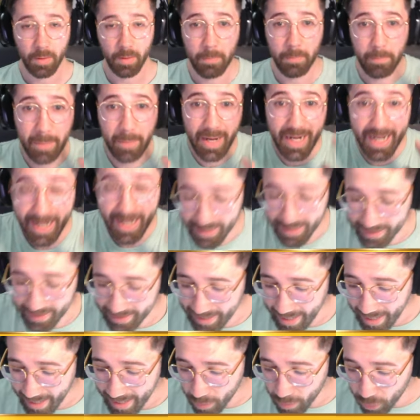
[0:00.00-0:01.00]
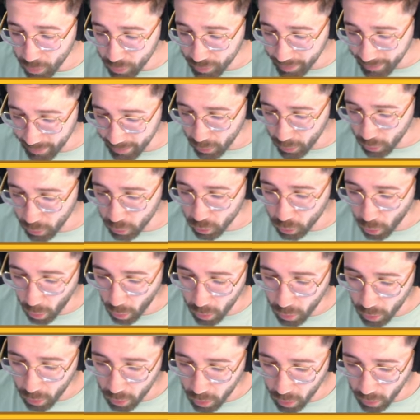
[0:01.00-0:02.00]
Vale, ya he conseguido
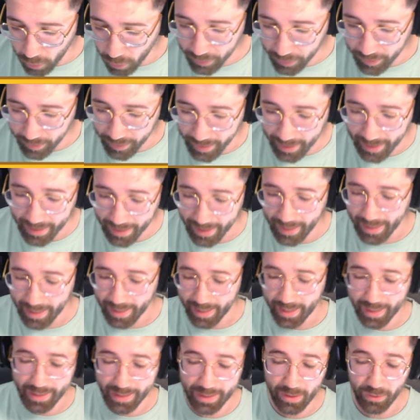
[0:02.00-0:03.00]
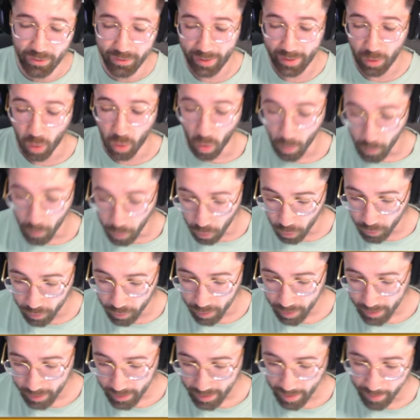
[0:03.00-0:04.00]
todos los de los de común
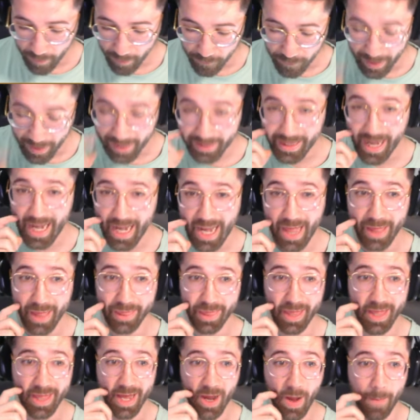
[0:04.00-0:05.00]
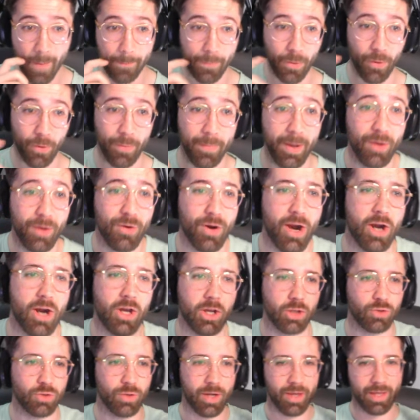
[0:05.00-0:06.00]
y me falta el lanzadagas por mejorar, que
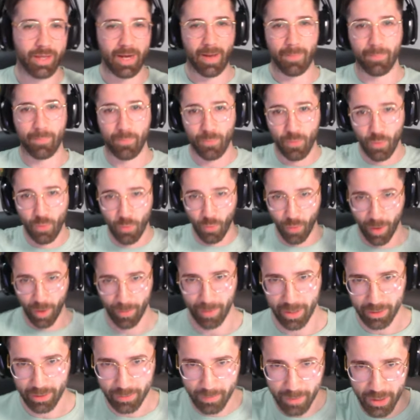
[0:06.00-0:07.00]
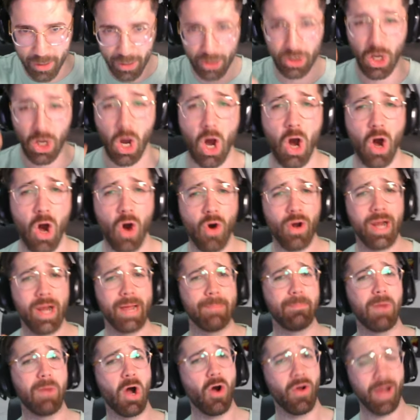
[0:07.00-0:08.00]
es una de las nuevas minis. ¡Holy
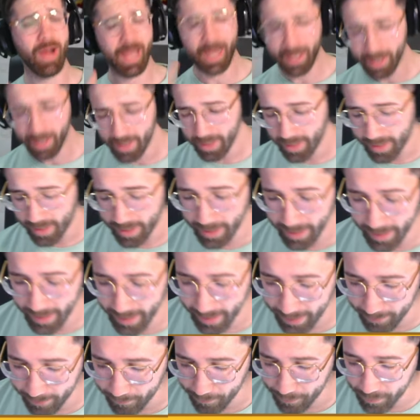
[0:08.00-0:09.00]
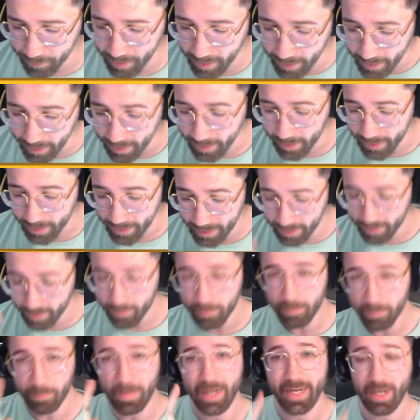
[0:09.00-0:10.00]
moly! Em, y, y
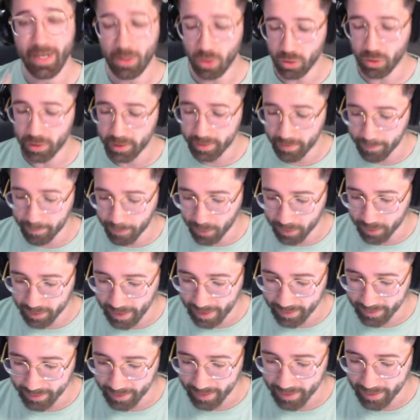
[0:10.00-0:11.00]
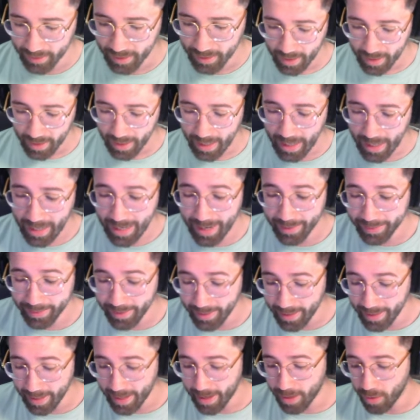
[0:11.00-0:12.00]
varias cosas importantes. El
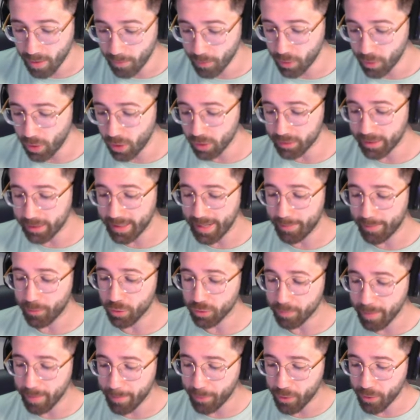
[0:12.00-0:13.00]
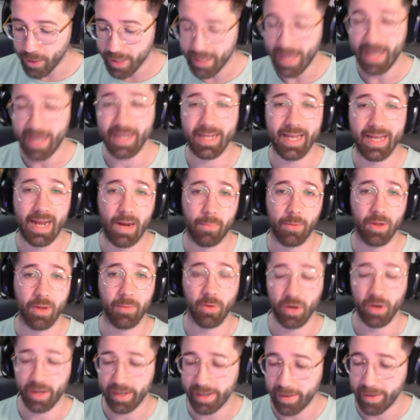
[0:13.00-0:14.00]
lanzadagas, como no lo teníamos, me pone que ahí que la
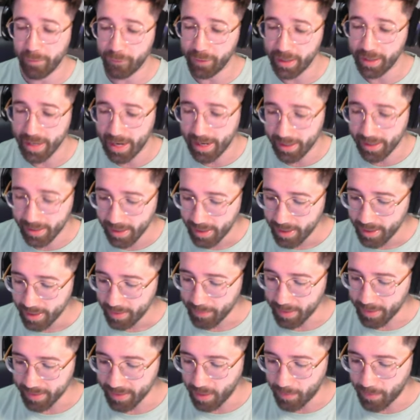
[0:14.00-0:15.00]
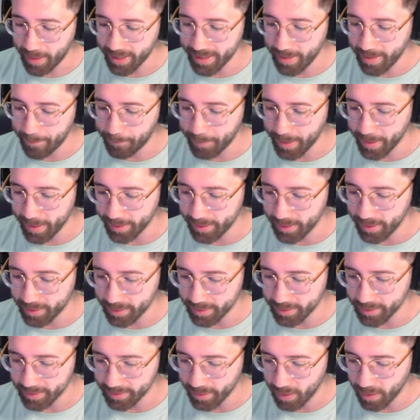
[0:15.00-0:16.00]
podemos refinar. Me han dado varias
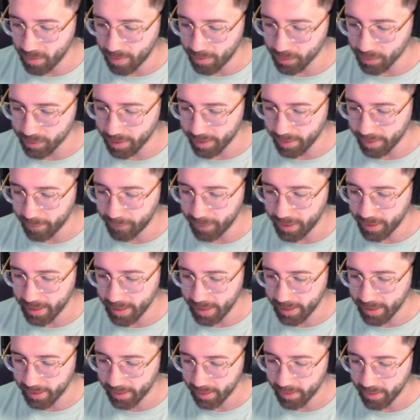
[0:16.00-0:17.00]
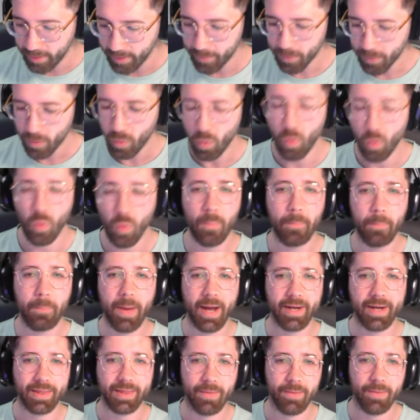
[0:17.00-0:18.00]
piecitas, así que lo vamos a refinar un
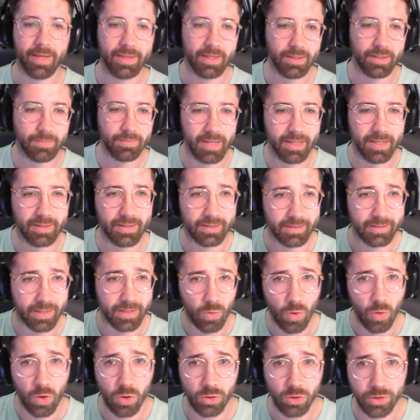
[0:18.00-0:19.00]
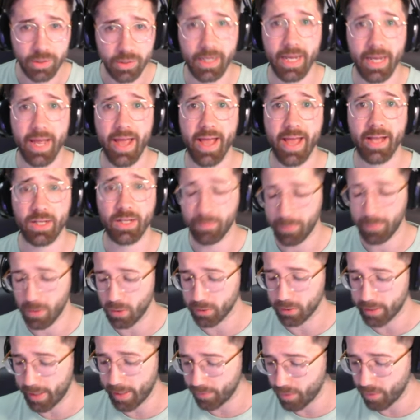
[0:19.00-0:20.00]
par de veces mientras el juego sigue
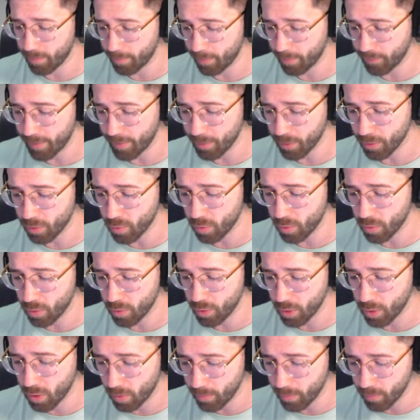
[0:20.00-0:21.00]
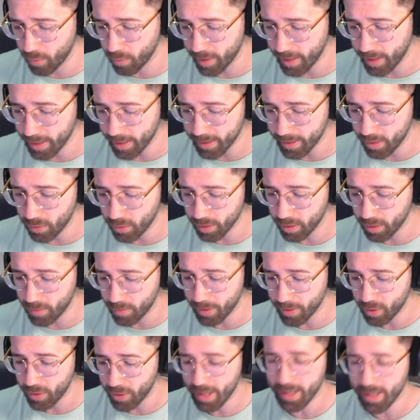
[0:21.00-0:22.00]
explotando. Por favor, juego, no mueras, que lo quiero
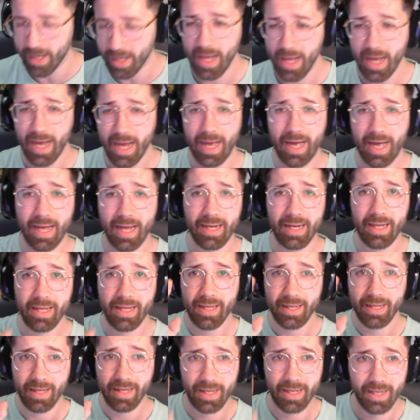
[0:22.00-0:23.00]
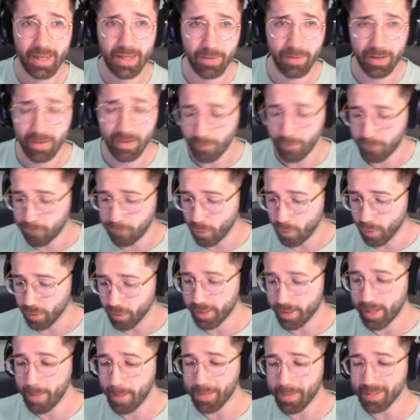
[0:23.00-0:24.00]
mejorar al level 4.
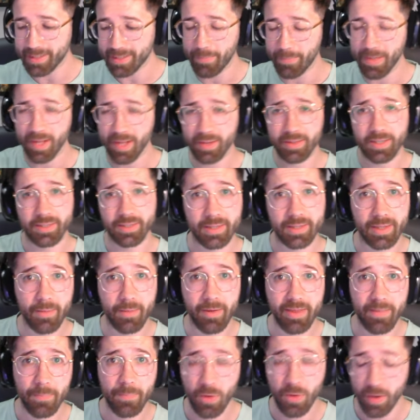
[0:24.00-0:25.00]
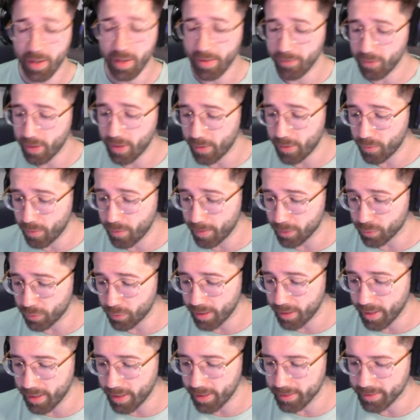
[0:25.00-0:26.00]
¿Qué pasa? Mientras estaba desbloqueando las nuevas
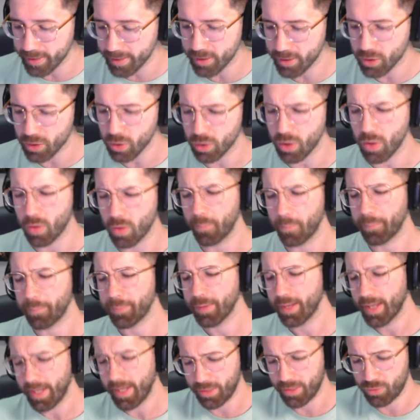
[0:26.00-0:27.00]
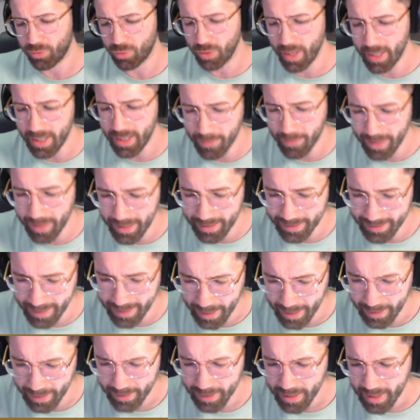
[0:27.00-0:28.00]
unidades, he dicho, tío, estoy a nivel
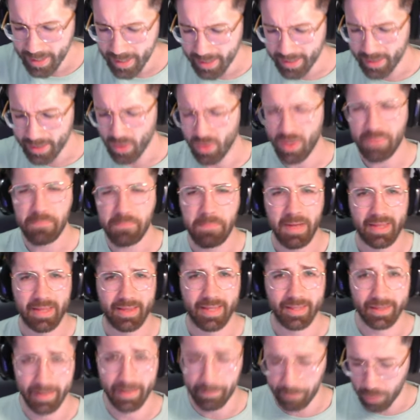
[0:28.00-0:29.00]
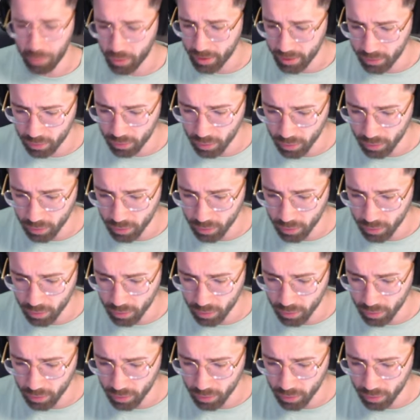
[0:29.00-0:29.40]
10 creo que es bastante poquito,